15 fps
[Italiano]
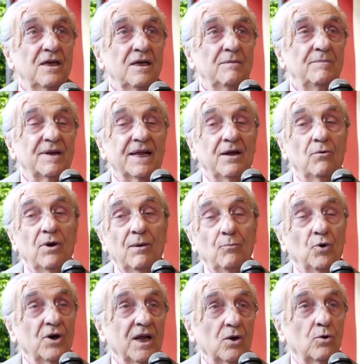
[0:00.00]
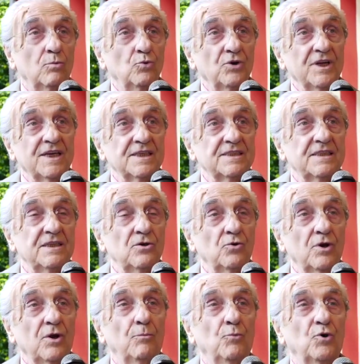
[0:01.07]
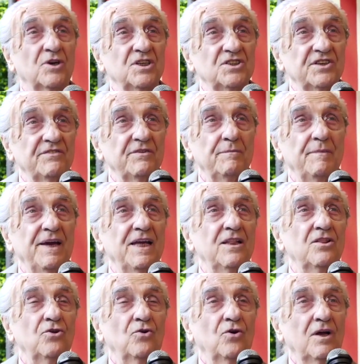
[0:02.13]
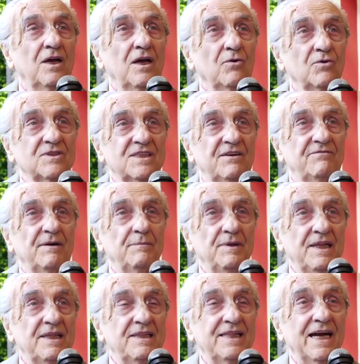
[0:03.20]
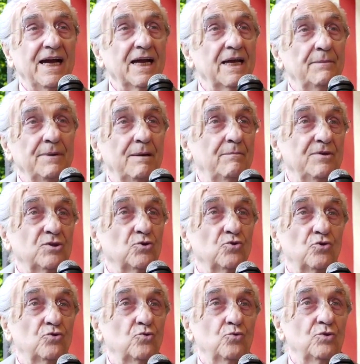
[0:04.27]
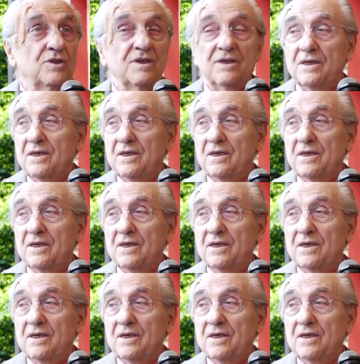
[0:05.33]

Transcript: perché una buona comunicazione, un buon ricevimento, questa affabilità che abbiamo bisogno tutti,